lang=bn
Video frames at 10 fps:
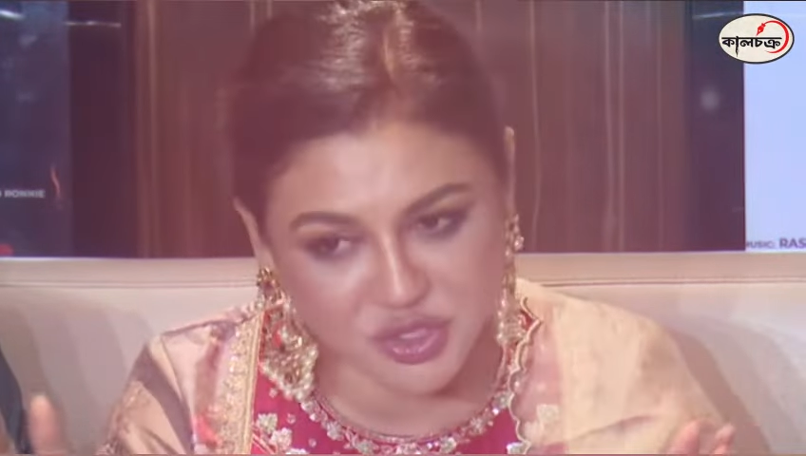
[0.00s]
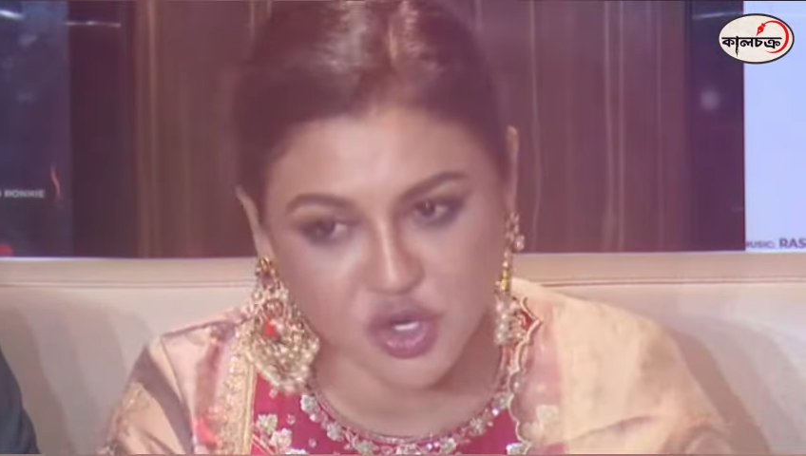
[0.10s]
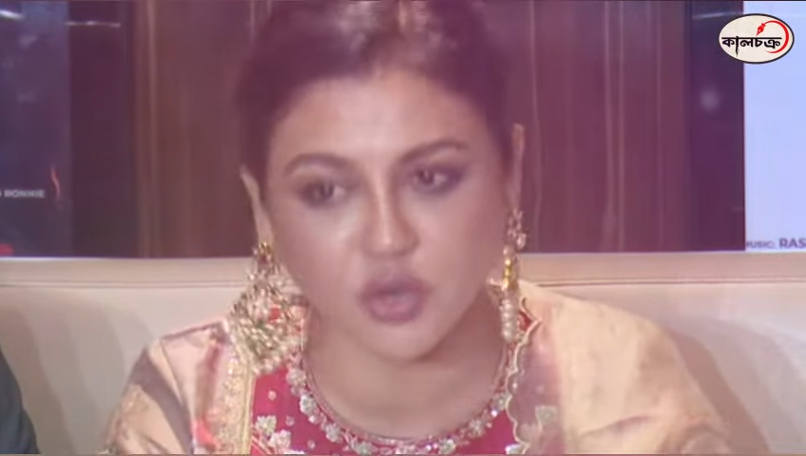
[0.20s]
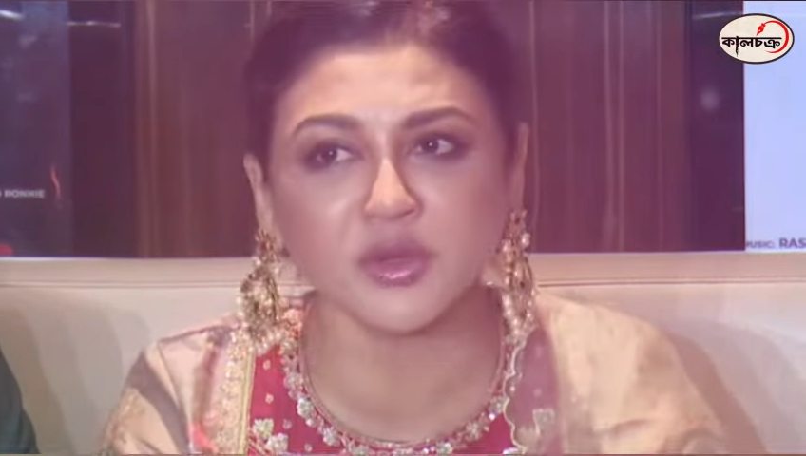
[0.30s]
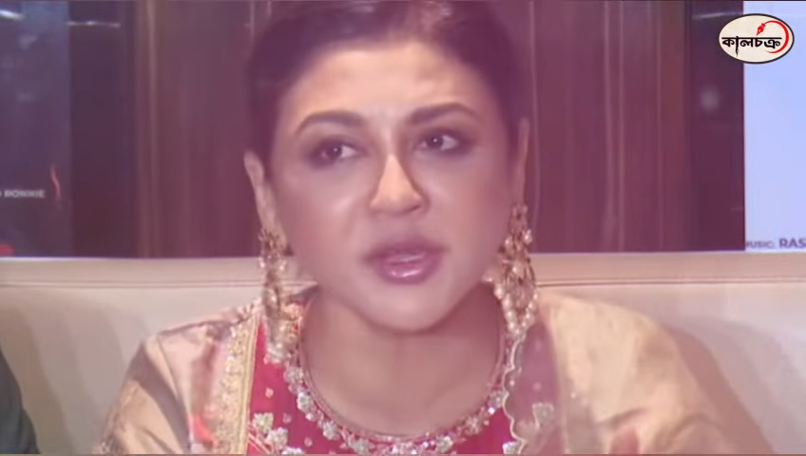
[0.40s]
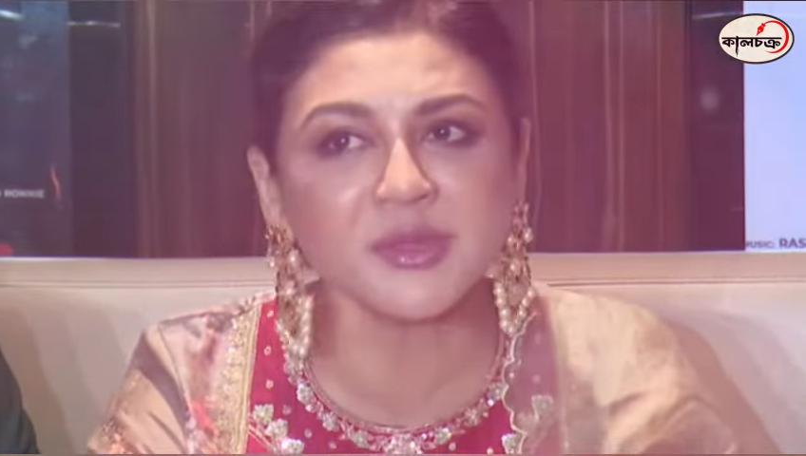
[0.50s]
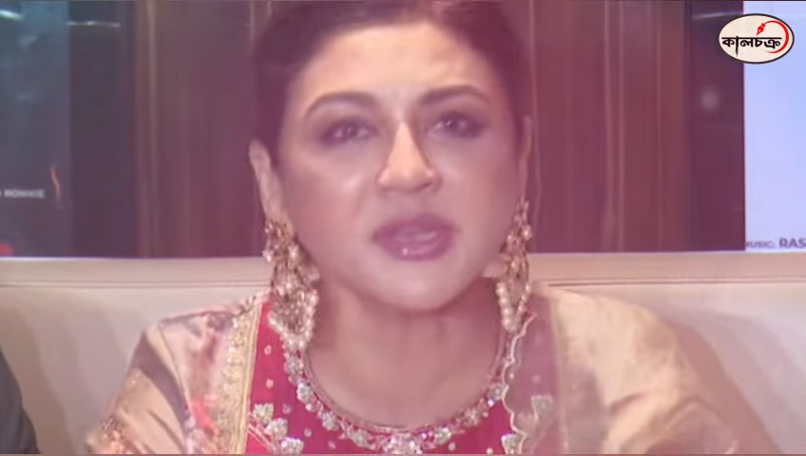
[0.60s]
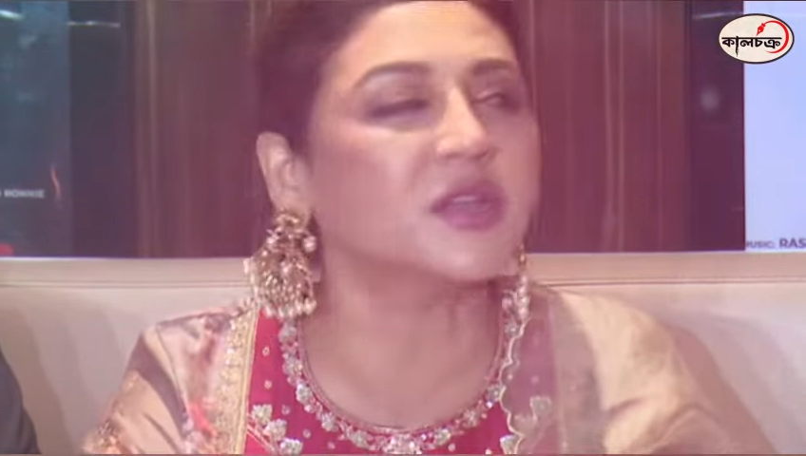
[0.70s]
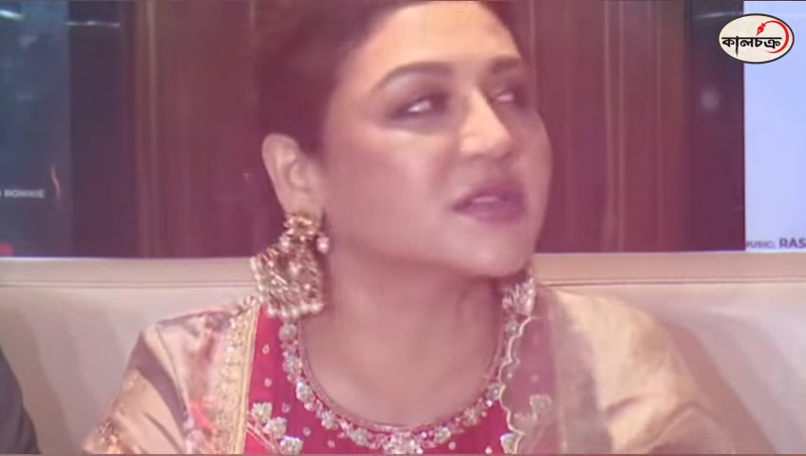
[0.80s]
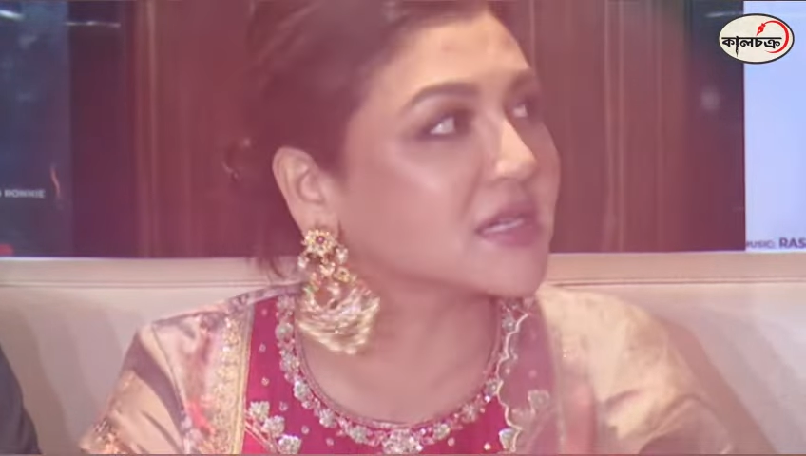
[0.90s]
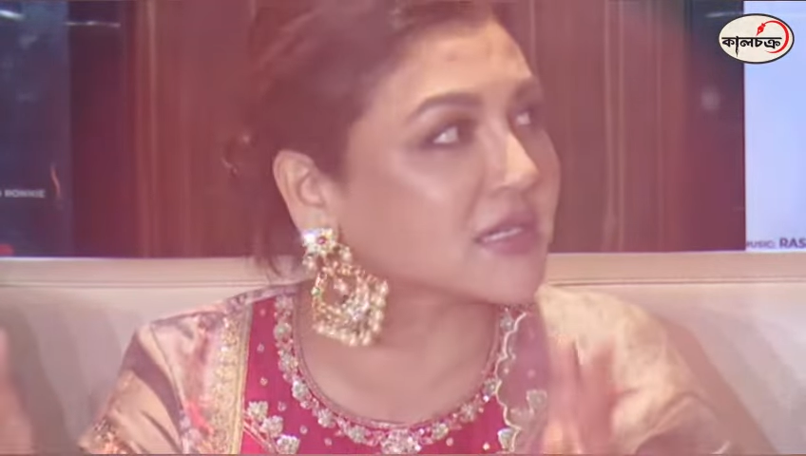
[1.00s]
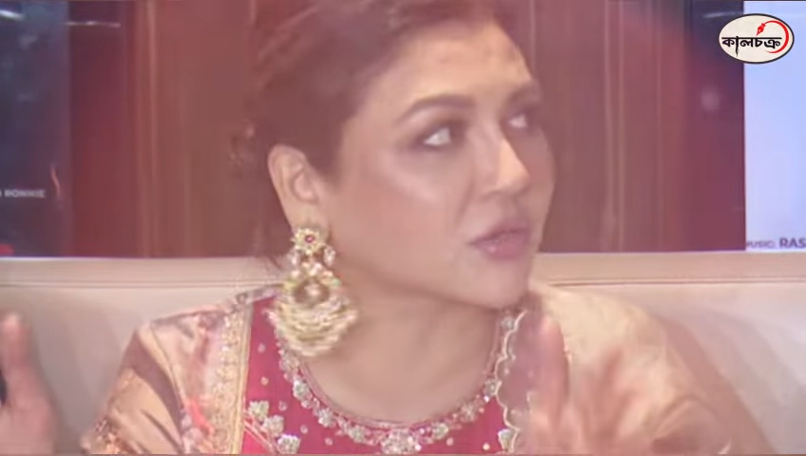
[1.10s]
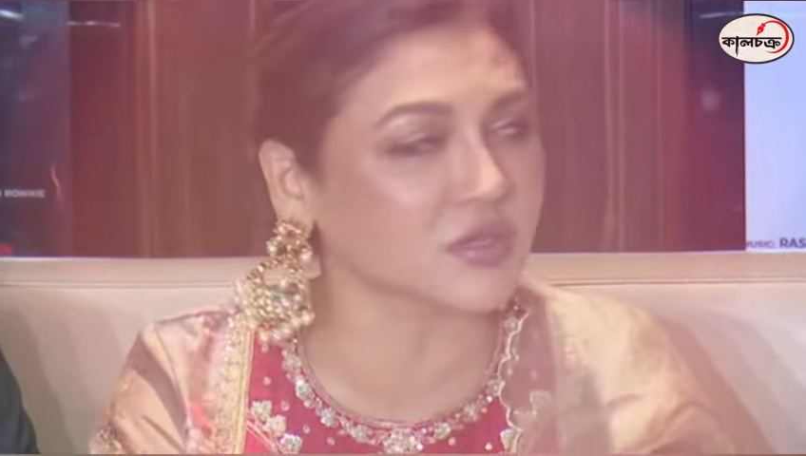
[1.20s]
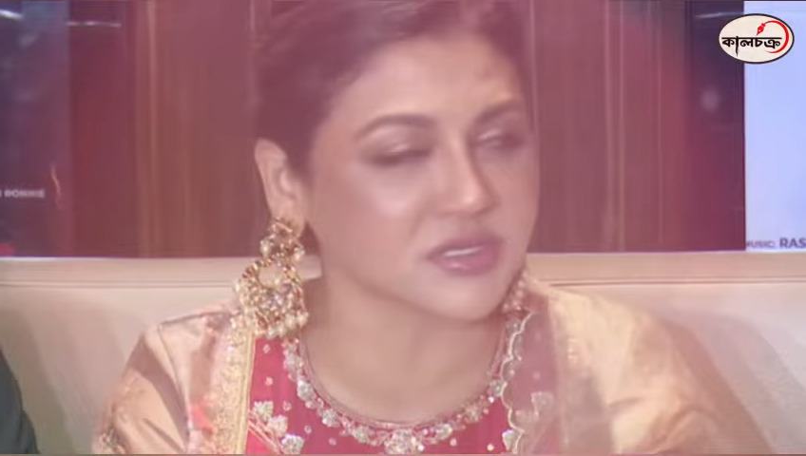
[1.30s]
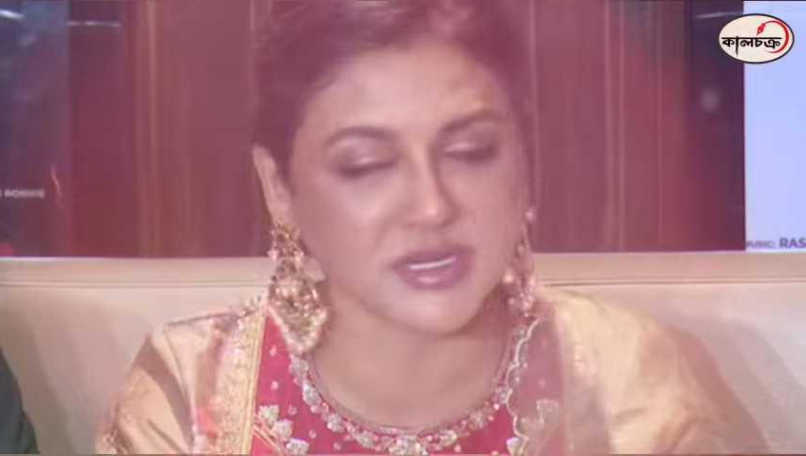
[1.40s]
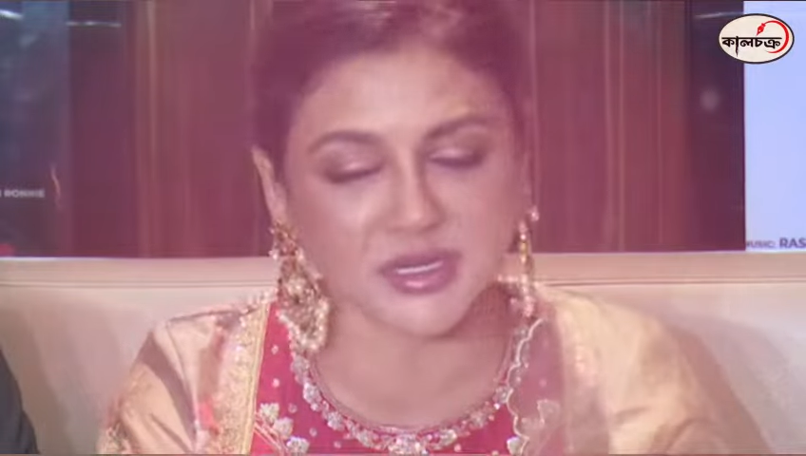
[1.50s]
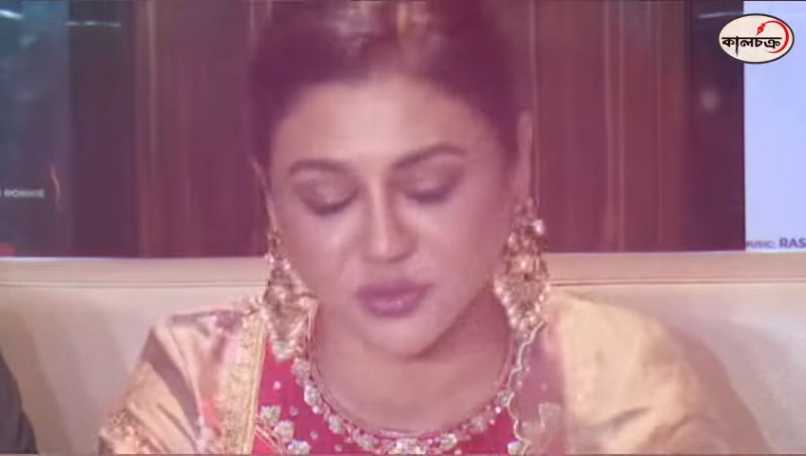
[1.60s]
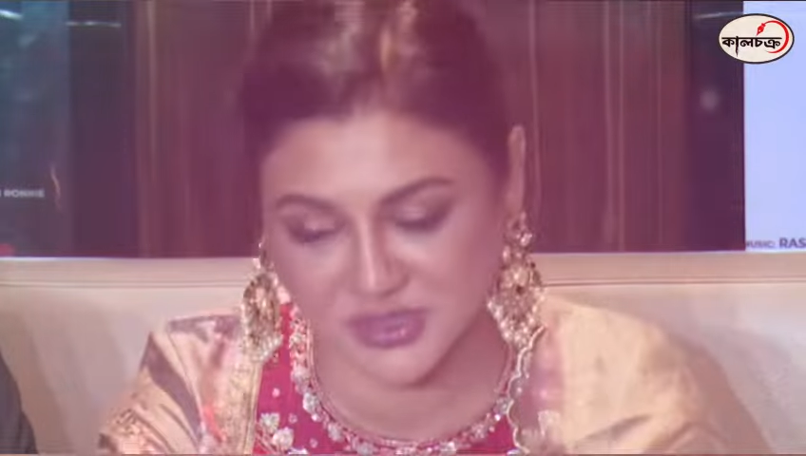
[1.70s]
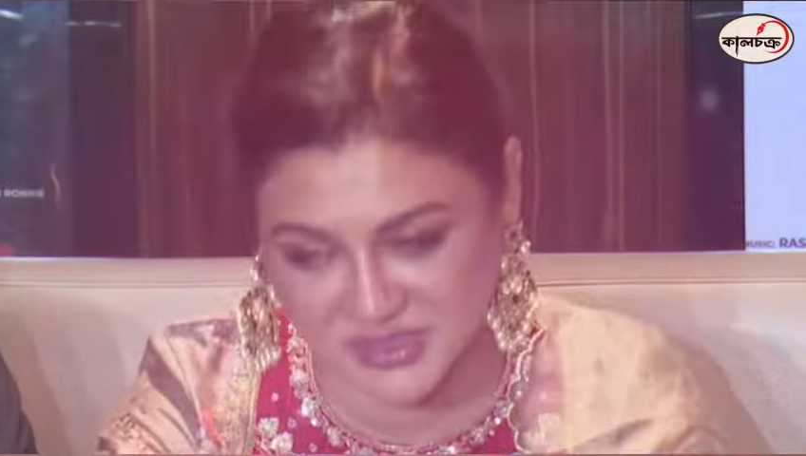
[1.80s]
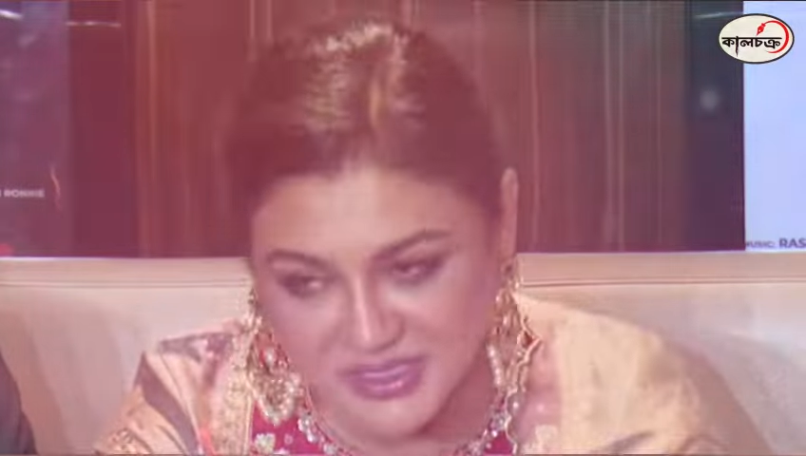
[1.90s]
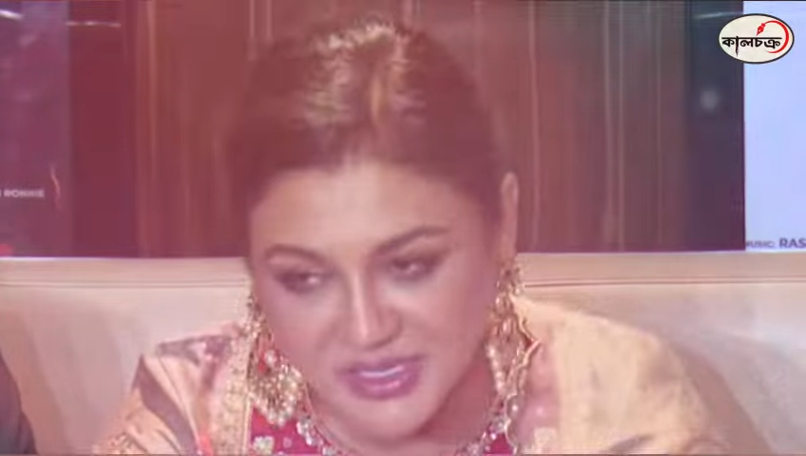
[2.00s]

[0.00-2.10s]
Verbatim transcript: বাংলাদেশ থেকে তিনি লাগেজ